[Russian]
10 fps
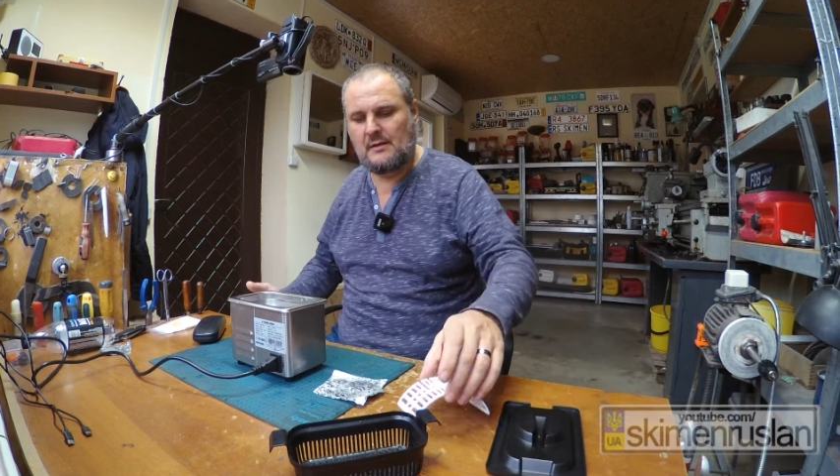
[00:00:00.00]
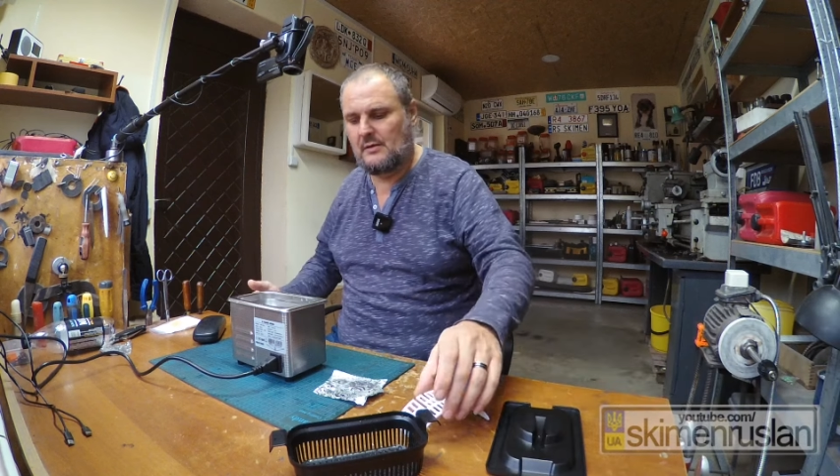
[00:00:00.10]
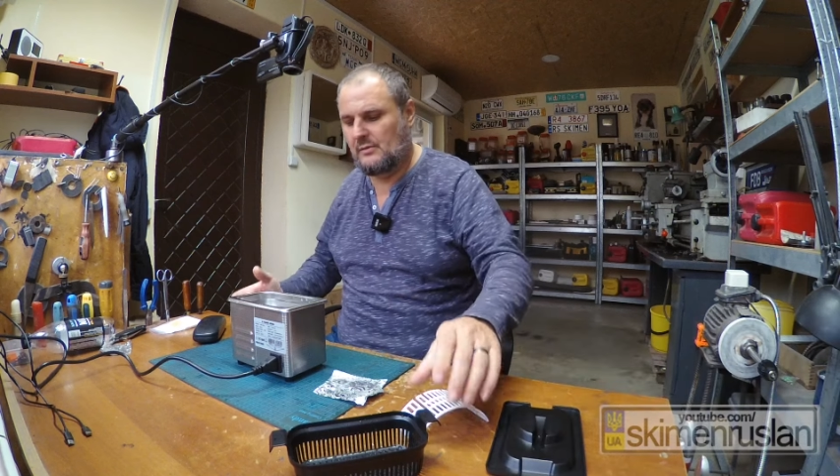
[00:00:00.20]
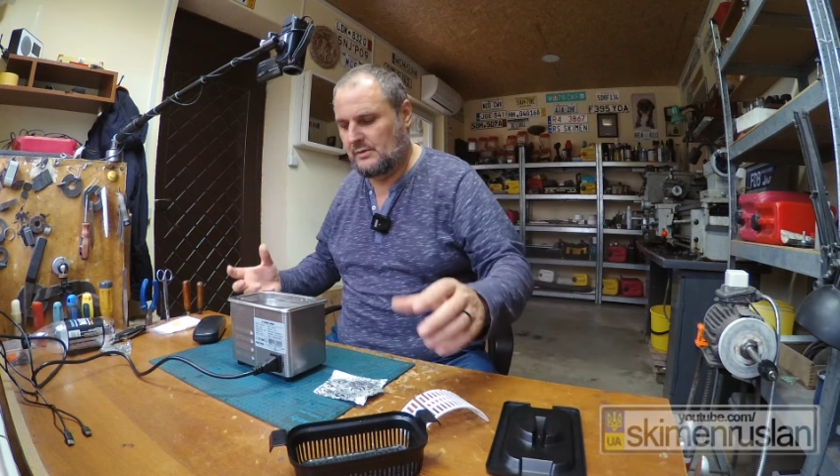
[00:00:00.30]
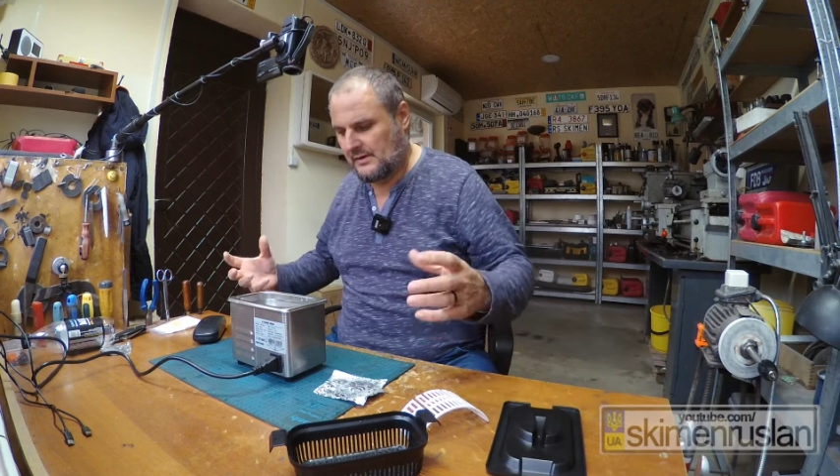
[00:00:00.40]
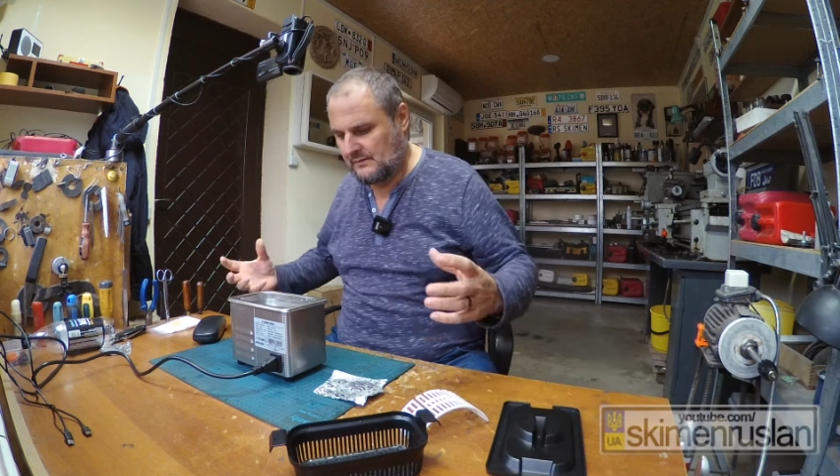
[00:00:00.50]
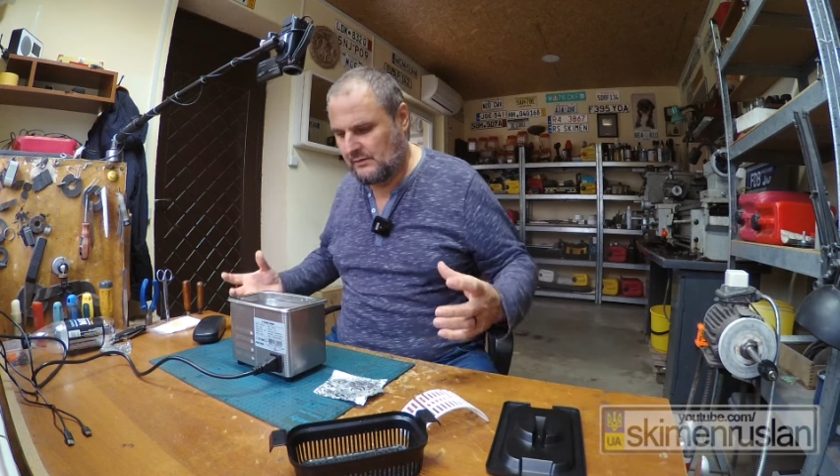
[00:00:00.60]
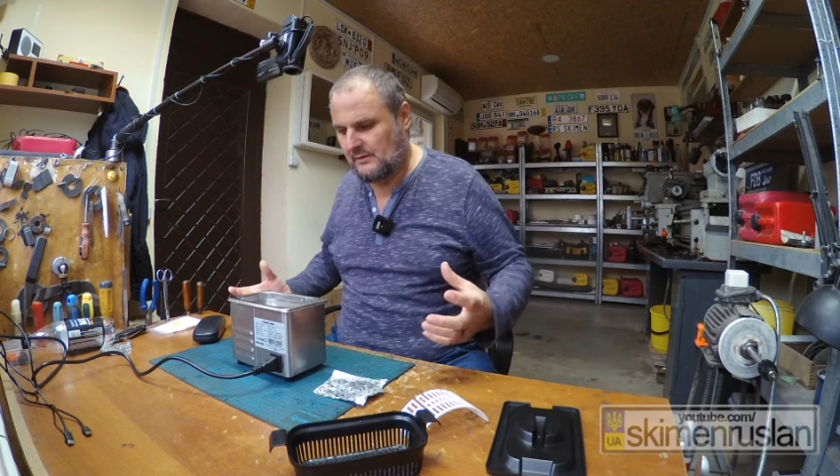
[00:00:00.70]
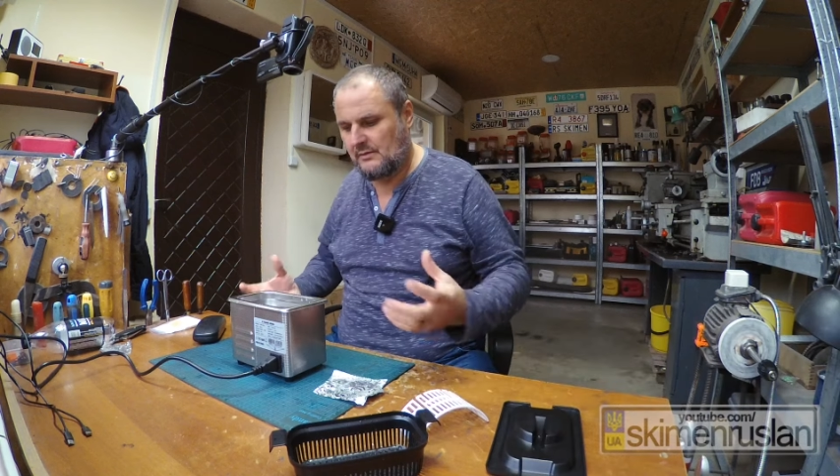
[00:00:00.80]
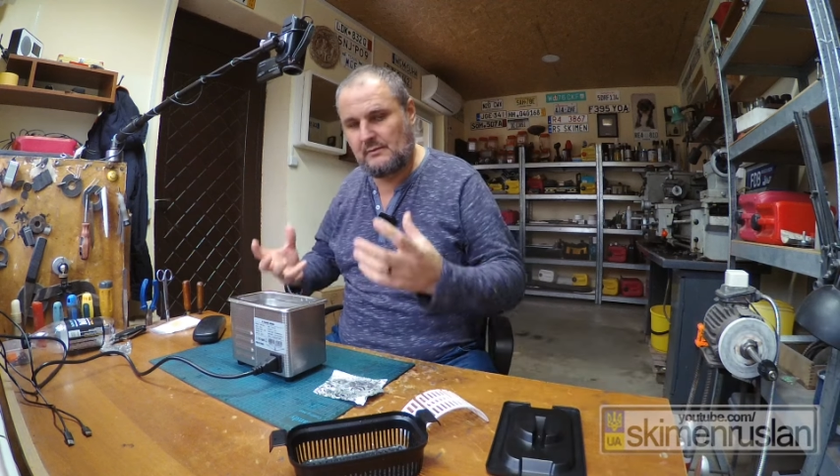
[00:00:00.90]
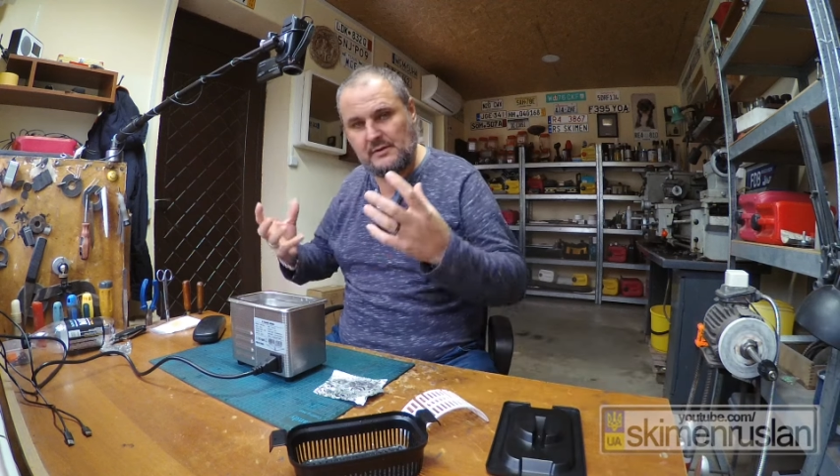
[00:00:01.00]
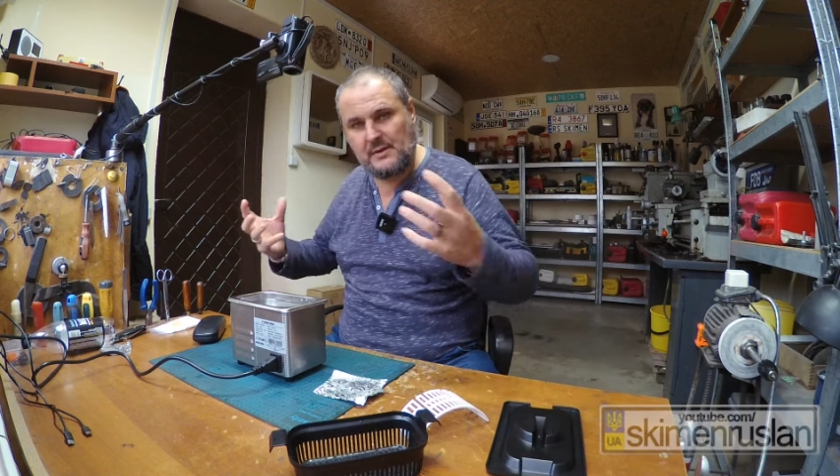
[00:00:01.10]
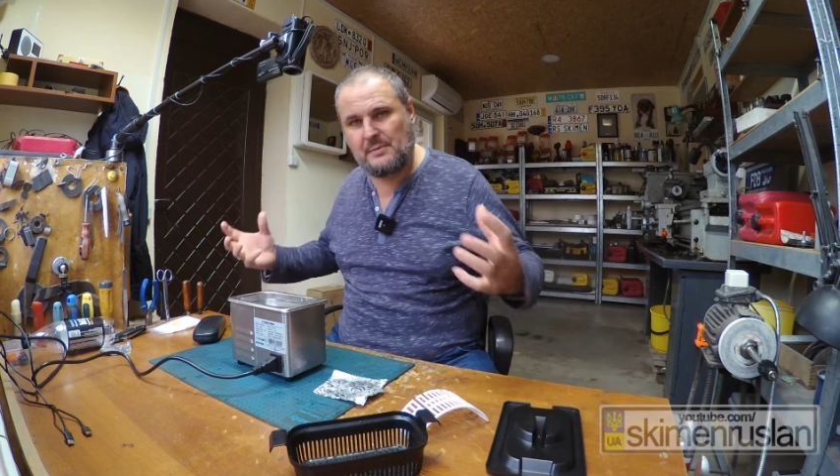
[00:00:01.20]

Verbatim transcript: ультразвуковой волне